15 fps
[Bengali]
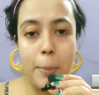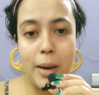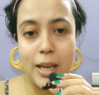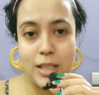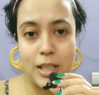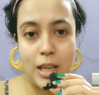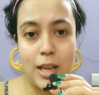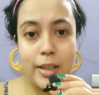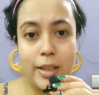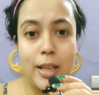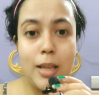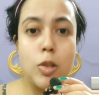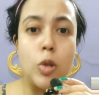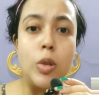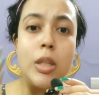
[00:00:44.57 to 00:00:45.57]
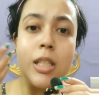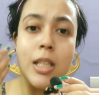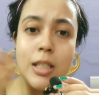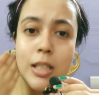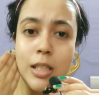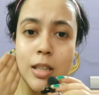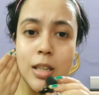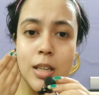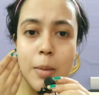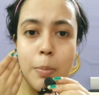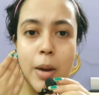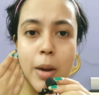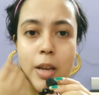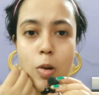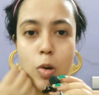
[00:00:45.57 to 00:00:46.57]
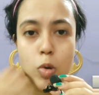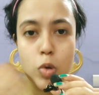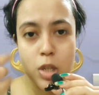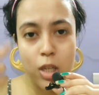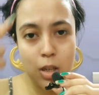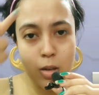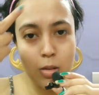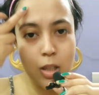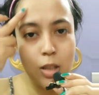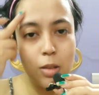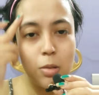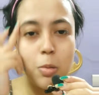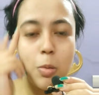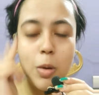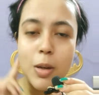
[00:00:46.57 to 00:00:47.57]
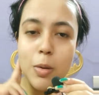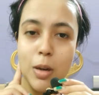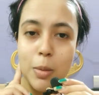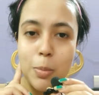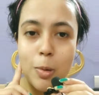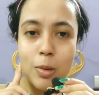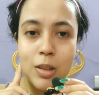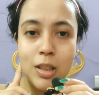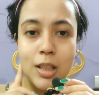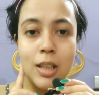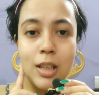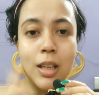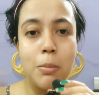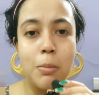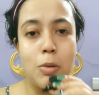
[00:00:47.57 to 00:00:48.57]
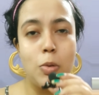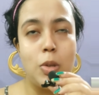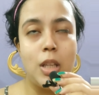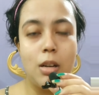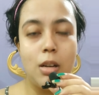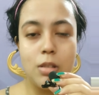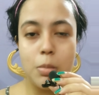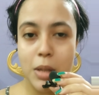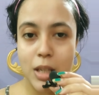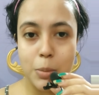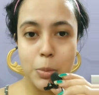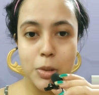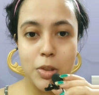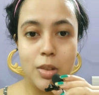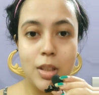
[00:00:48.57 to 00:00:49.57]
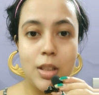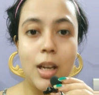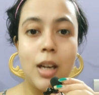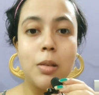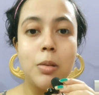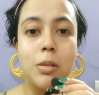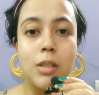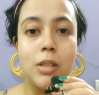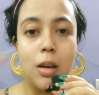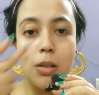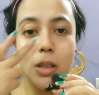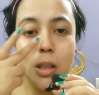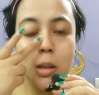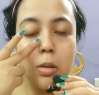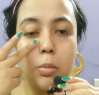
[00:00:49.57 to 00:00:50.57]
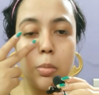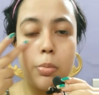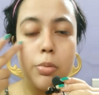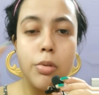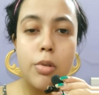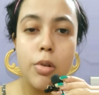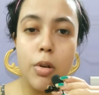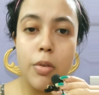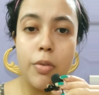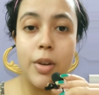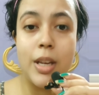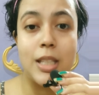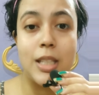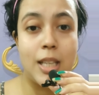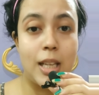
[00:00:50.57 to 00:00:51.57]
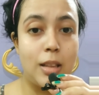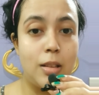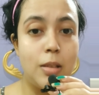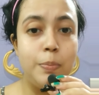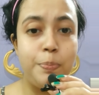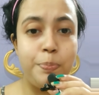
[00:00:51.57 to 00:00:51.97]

বাজে লাগে যদি সানস্ক্রিন অ্যাপ্লাই করো সেটাও কিন্তু গোলে গোলে পড়তে থাকে বা উইদাউট মেকআপও যদি থাকো তাও কিন্তু ফুল ফেস একদম